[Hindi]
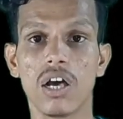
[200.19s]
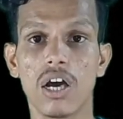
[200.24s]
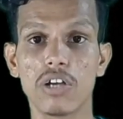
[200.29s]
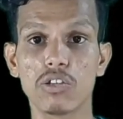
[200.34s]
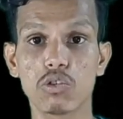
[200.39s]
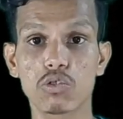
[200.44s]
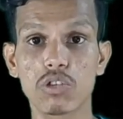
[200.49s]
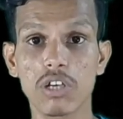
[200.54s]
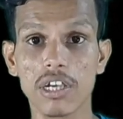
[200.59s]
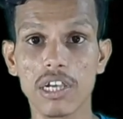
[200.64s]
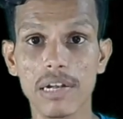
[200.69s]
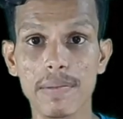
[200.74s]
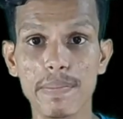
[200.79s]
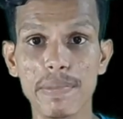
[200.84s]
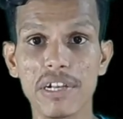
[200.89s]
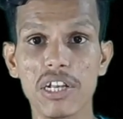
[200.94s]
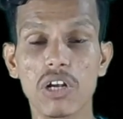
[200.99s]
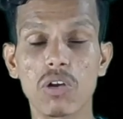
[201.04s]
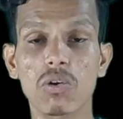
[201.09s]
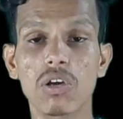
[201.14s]
और जो सेकेंड
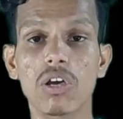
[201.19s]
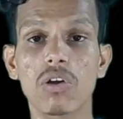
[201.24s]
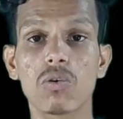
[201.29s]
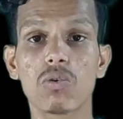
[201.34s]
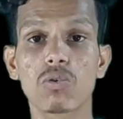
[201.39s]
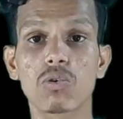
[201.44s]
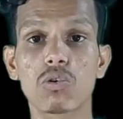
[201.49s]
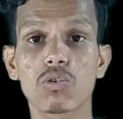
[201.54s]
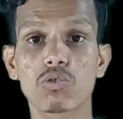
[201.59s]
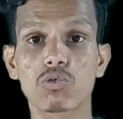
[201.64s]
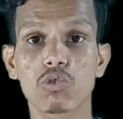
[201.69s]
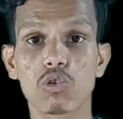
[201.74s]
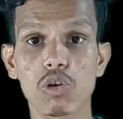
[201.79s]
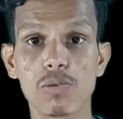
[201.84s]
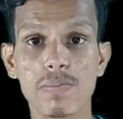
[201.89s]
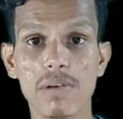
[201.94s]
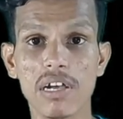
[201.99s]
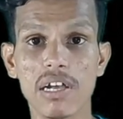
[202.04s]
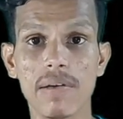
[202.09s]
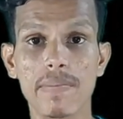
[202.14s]
विनर होंगे उनको सौ
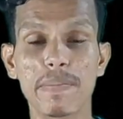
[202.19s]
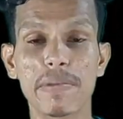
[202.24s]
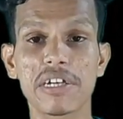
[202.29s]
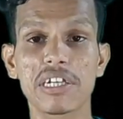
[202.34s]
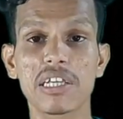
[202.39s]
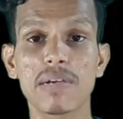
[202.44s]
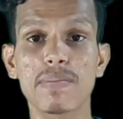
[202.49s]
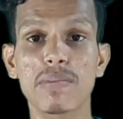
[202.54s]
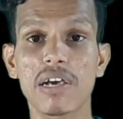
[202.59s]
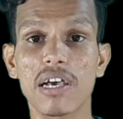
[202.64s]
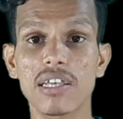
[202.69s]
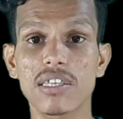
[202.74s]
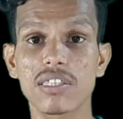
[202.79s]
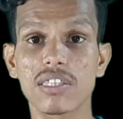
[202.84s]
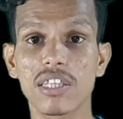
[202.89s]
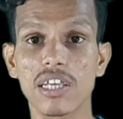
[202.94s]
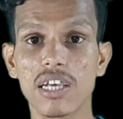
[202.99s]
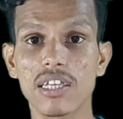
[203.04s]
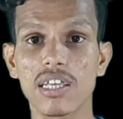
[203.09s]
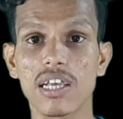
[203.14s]
रुपये का पेटीएम कैश
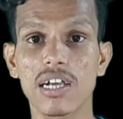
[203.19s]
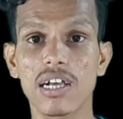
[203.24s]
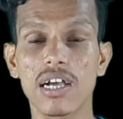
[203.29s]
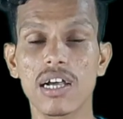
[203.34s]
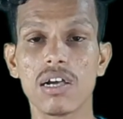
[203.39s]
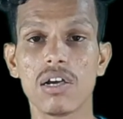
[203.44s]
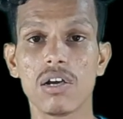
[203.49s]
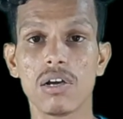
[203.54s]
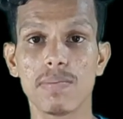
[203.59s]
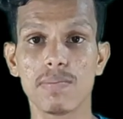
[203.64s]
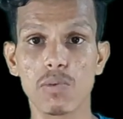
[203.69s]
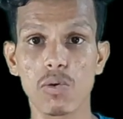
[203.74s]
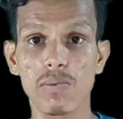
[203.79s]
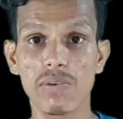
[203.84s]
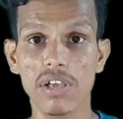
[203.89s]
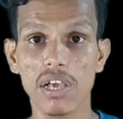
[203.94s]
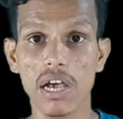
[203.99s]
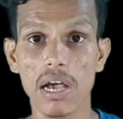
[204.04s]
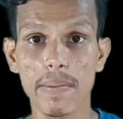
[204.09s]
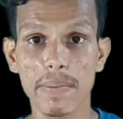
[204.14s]
दिया जाएगा वो
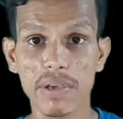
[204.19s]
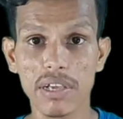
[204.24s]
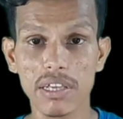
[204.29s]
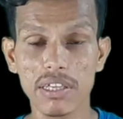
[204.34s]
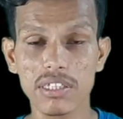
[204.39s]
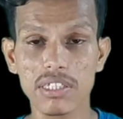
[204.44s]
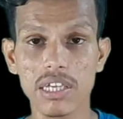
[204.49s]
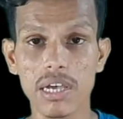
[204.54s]
भी आपके